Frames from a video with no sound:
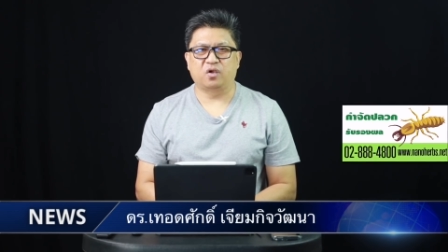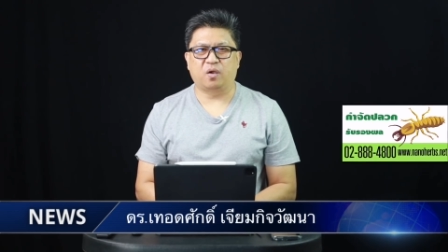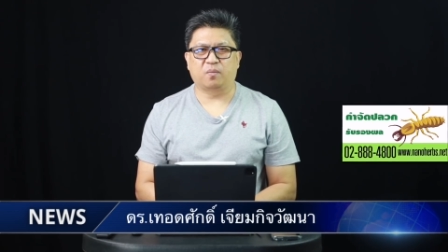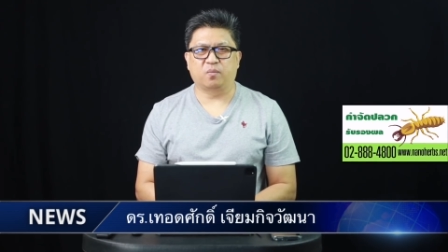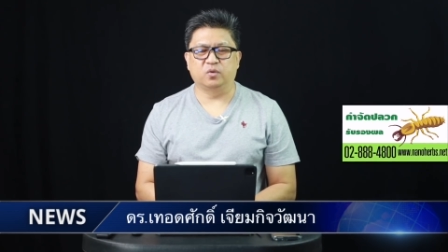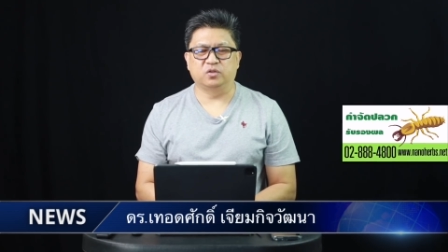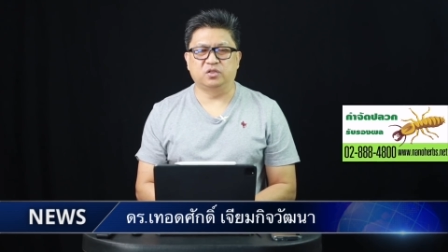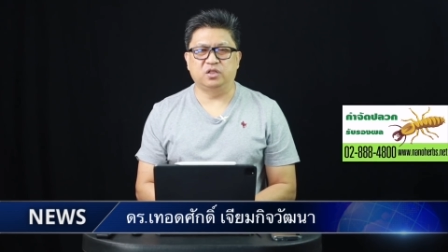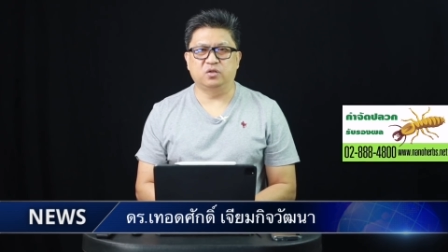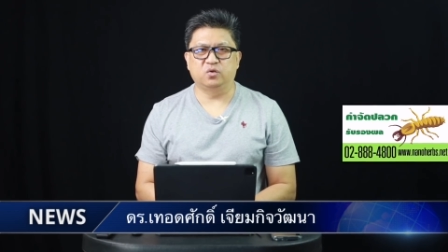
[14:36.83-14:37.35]
ขอ
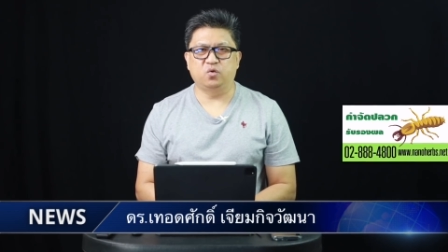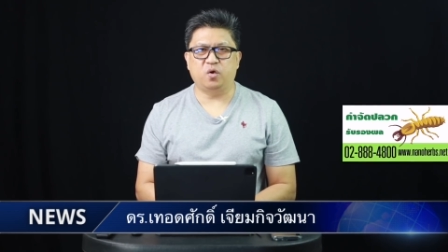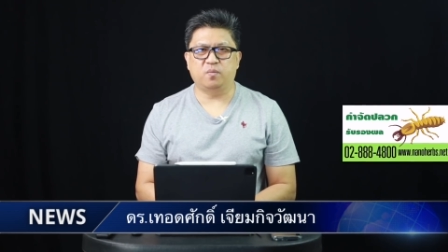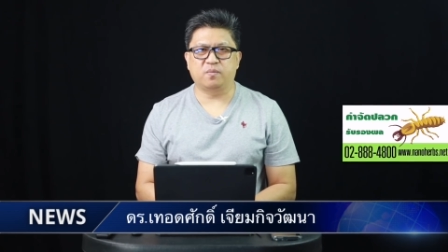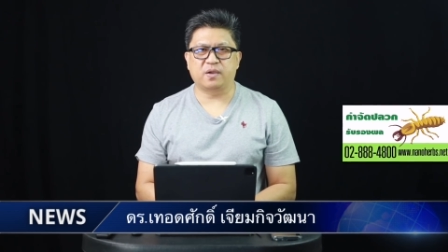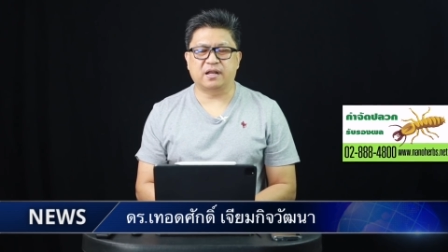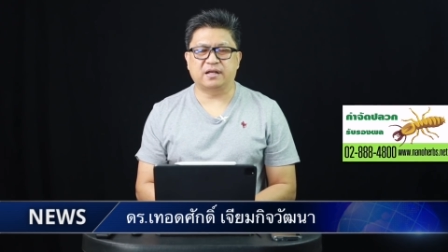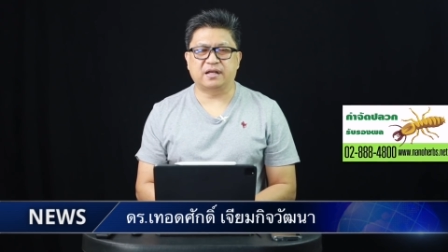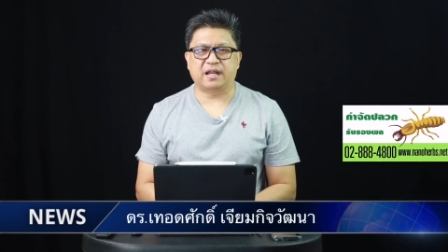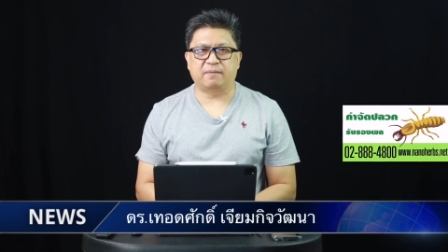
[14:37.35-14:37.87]
บคุณที่ร่ว
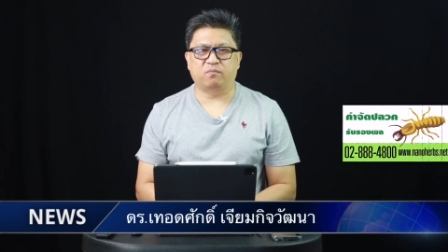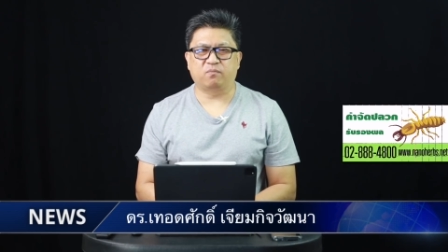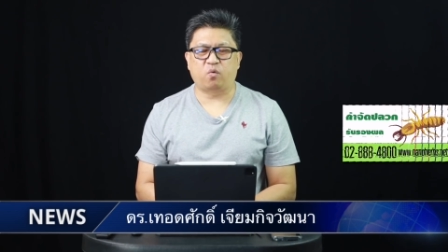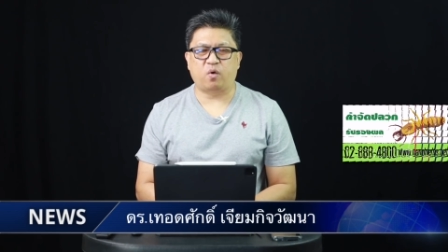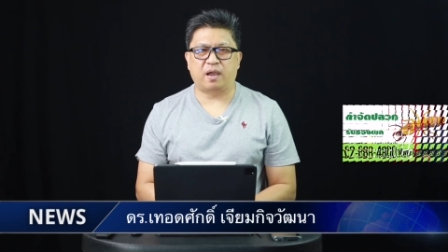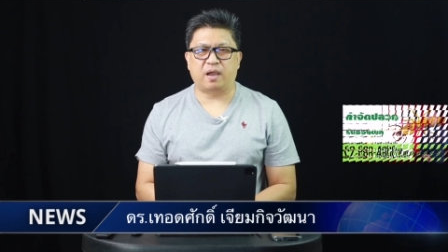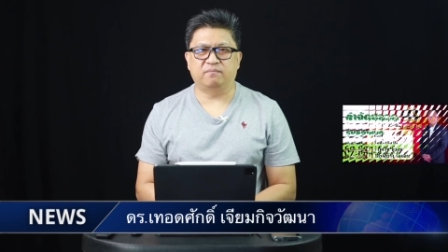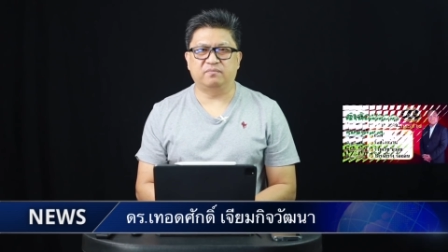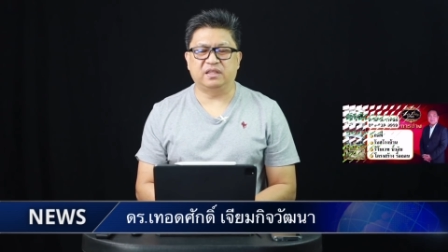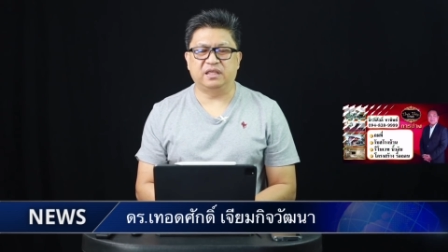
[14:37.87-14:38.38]
มกันทำ
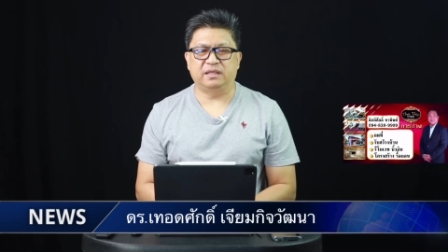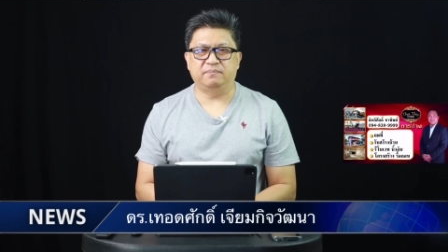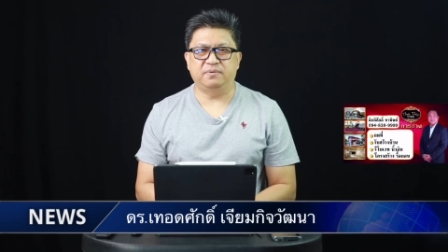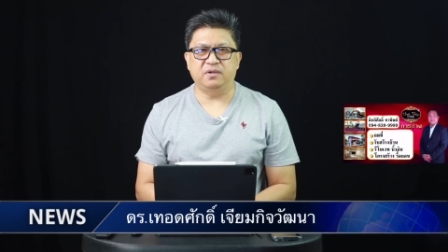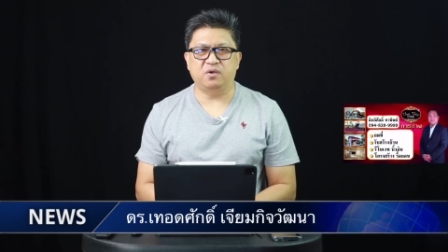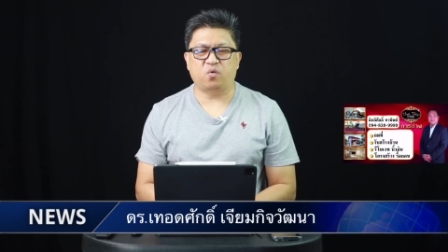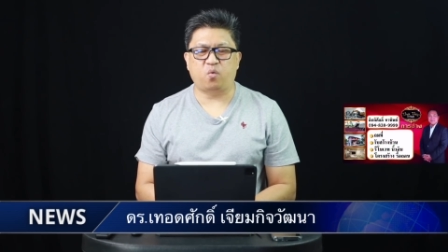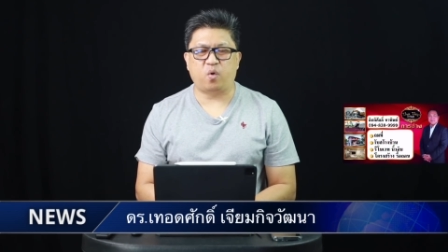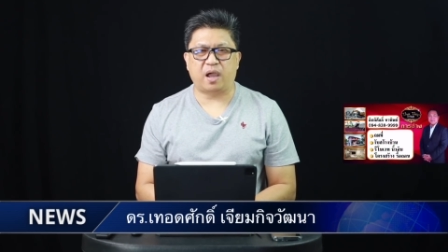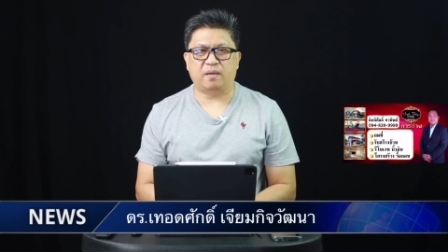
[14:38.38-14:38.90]
ความดี
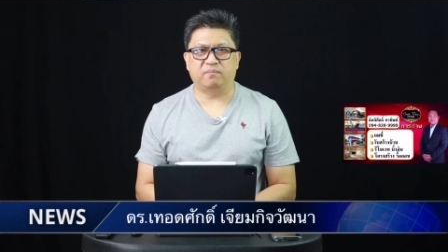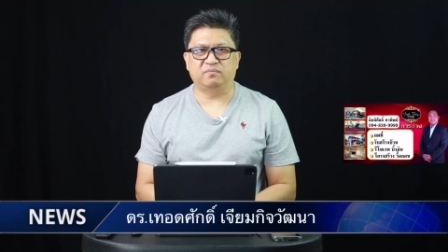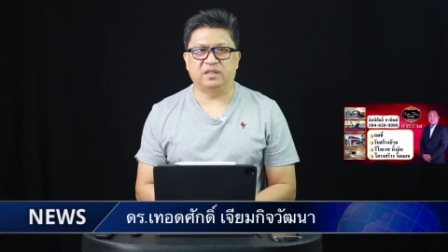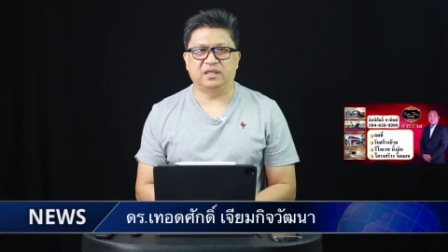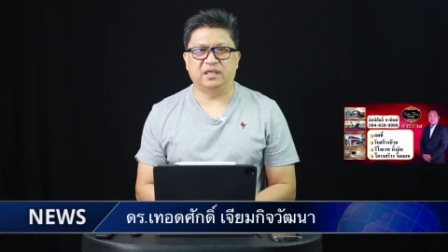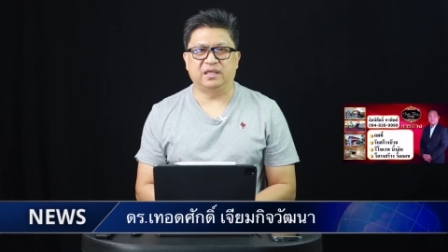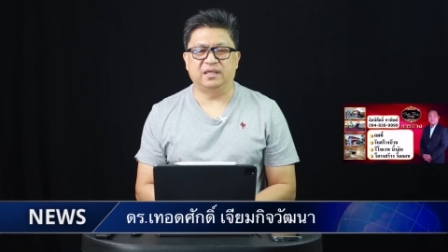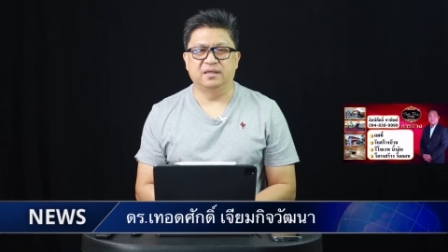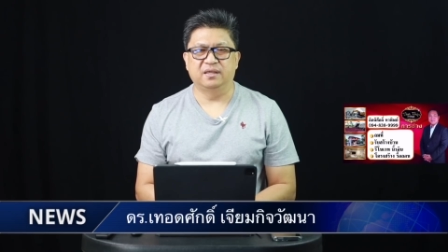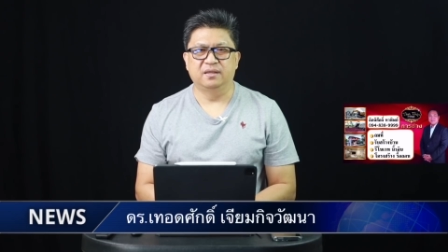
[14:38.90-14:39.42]
เพื่อความ
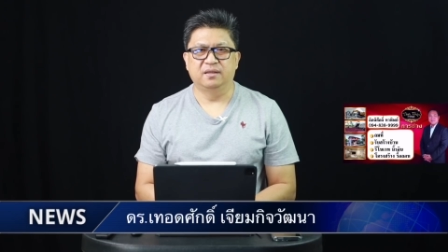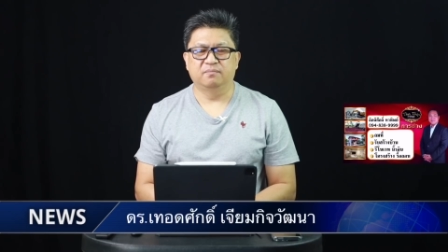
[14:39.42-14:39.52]
ดี